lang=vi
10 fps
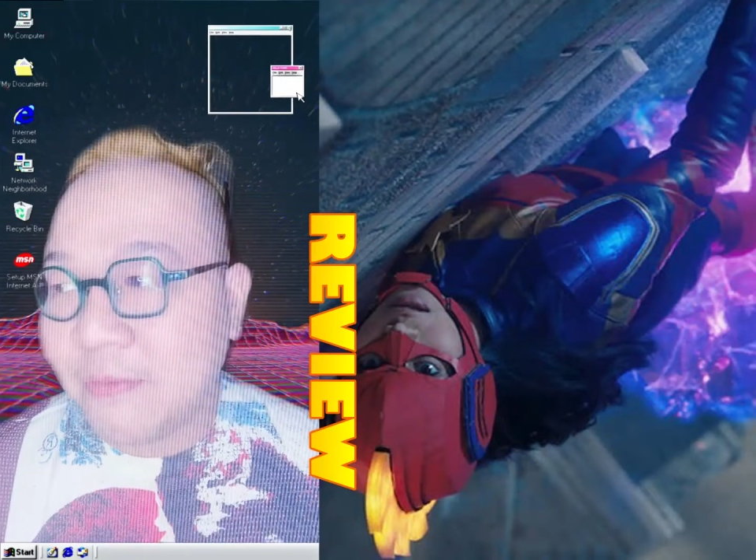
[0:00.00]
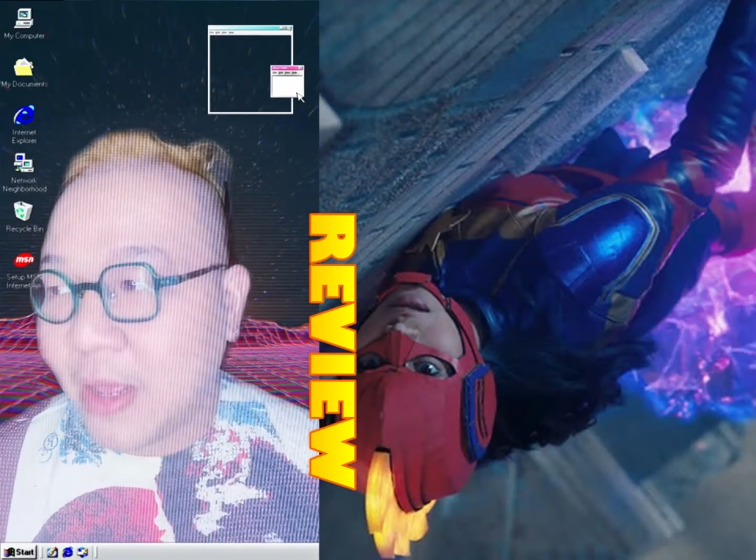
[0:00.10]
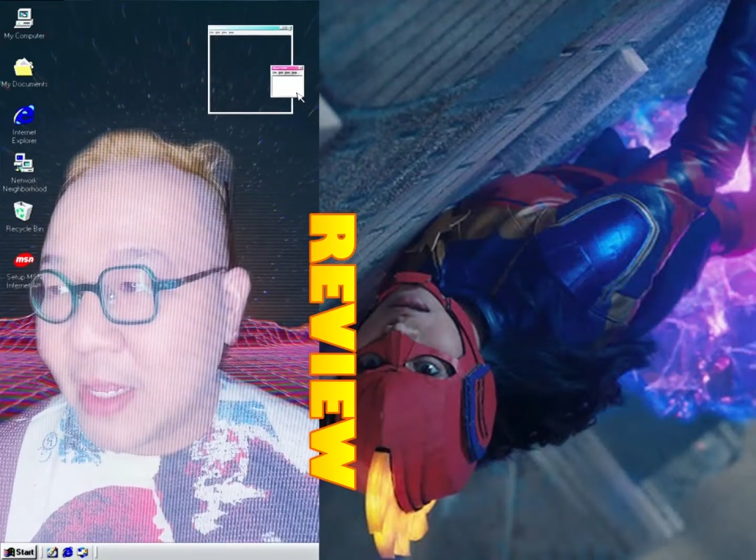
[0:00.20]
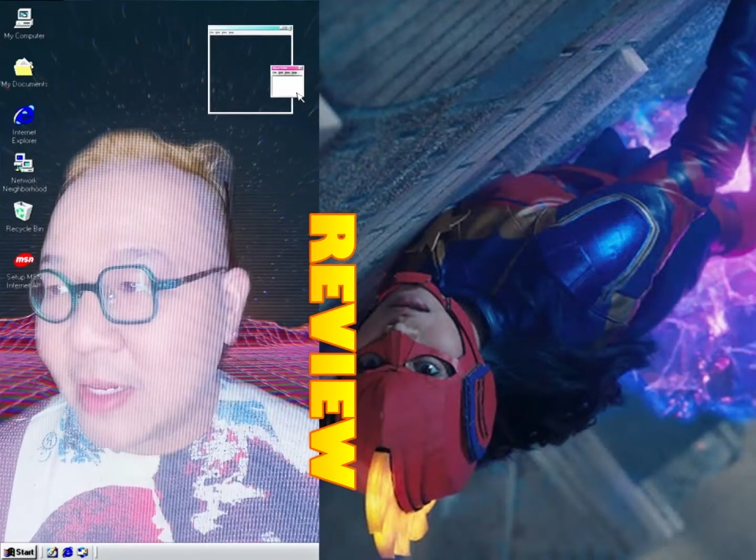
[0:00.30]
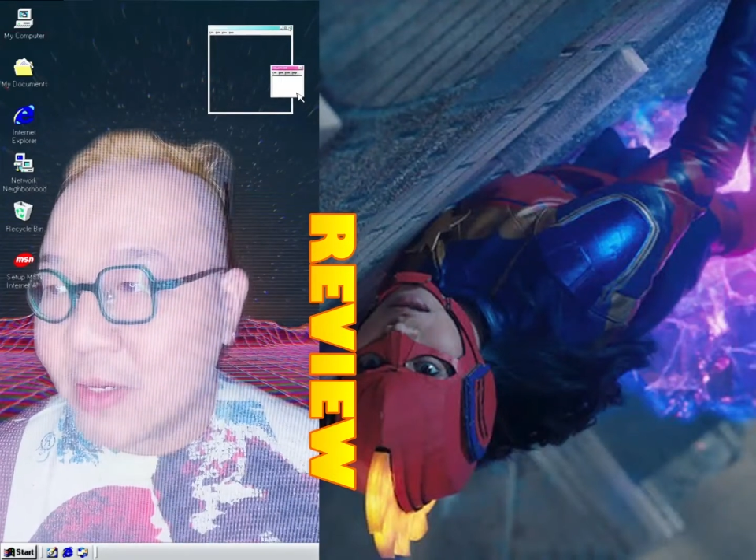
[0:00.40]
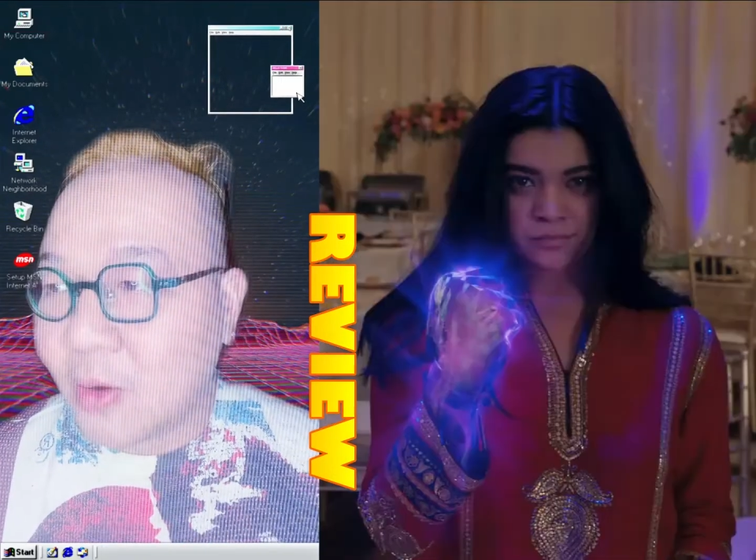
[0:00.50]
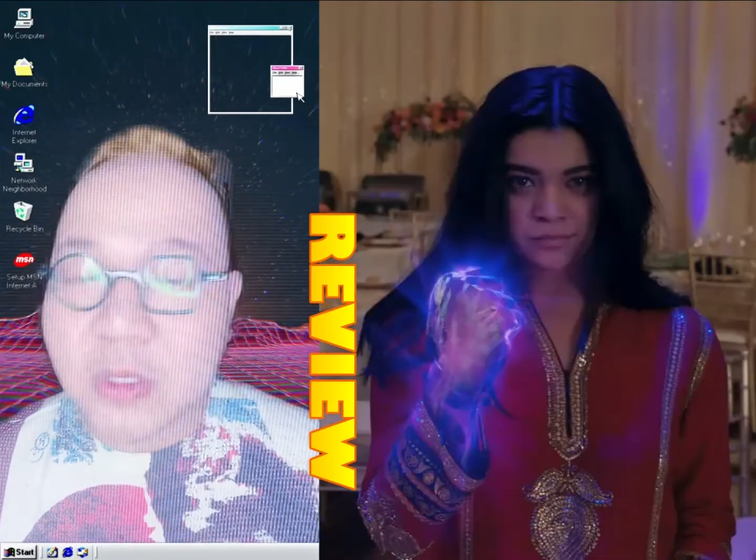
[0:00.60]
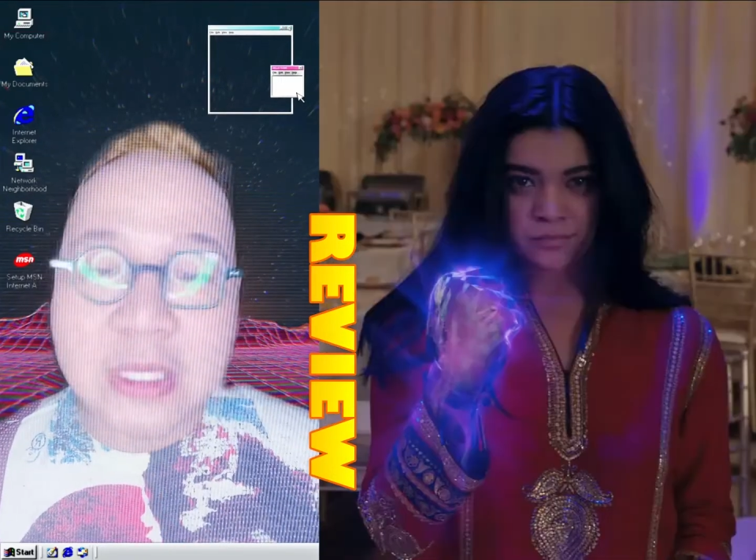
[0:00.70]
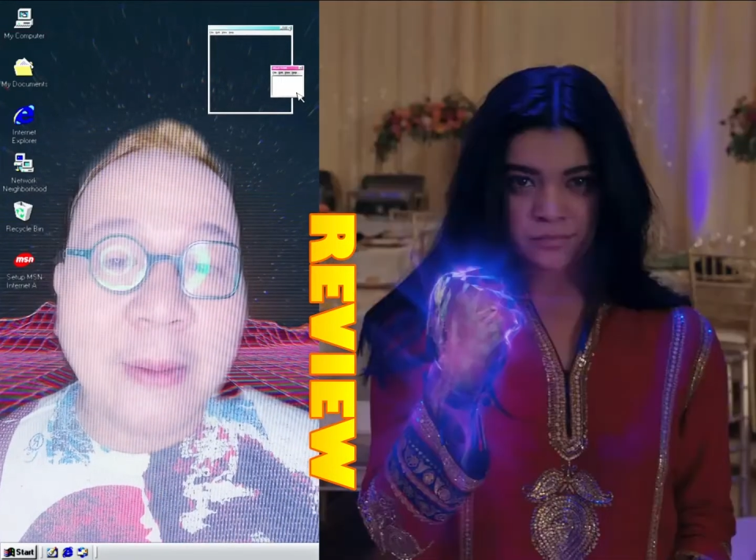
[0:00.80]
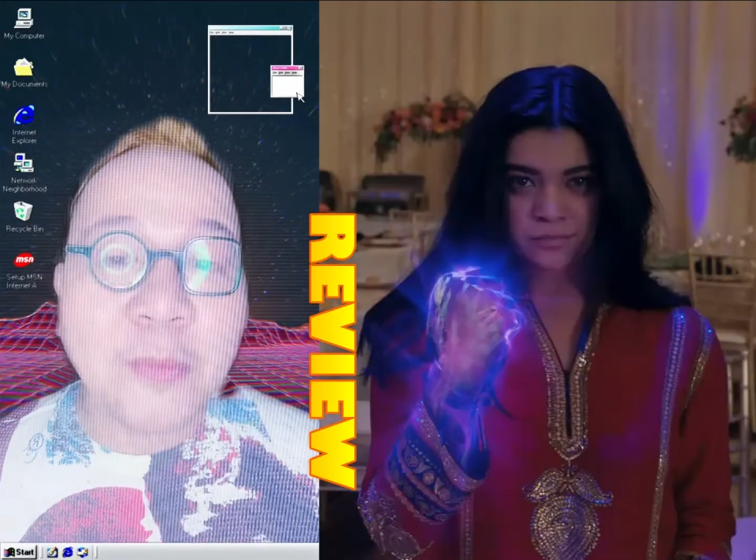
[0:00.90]
về
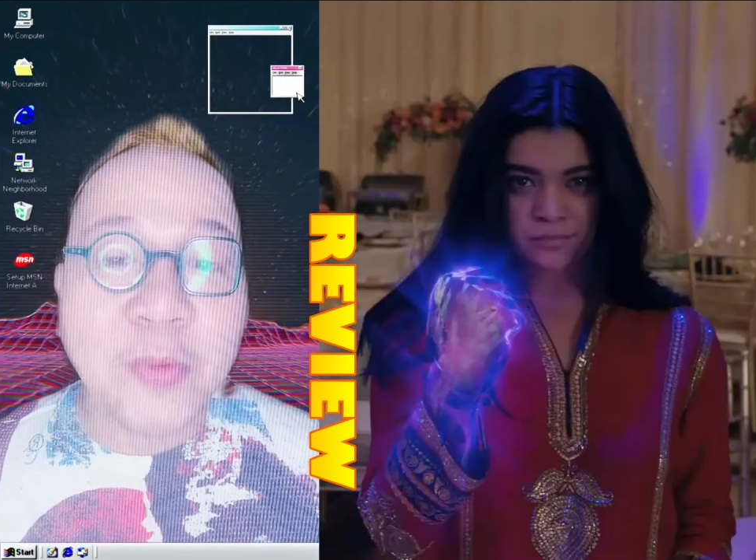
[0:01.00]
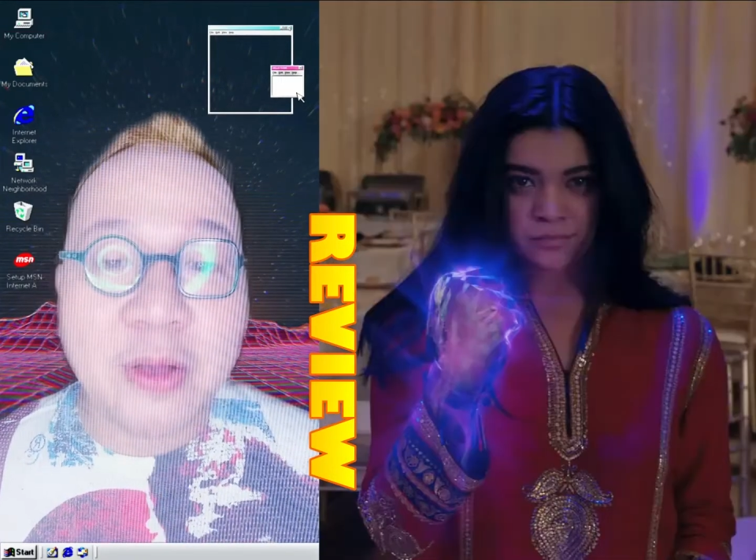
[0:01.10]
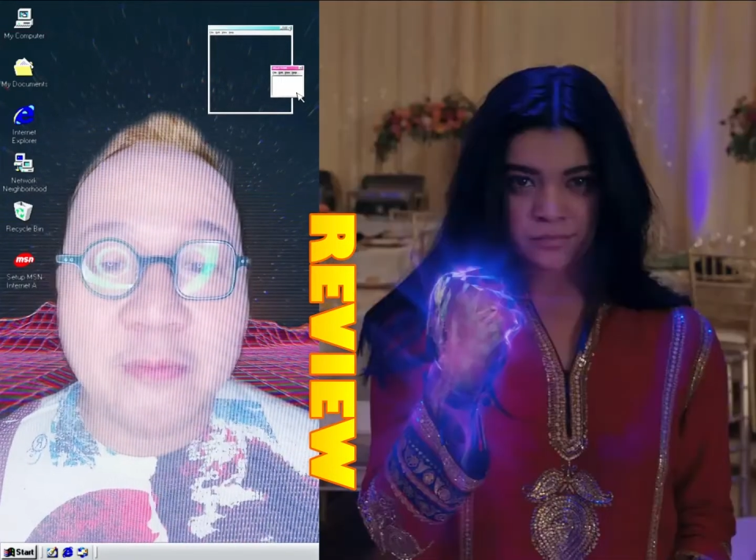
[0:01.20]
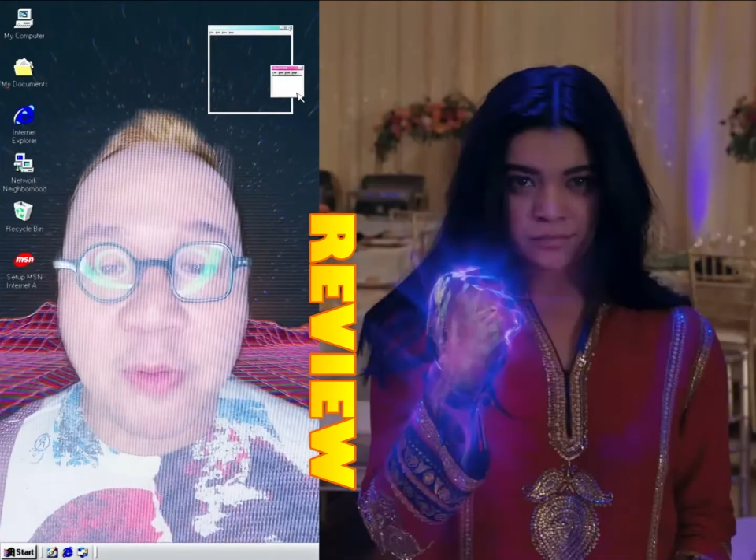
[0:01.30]
nội tâm của nhân vật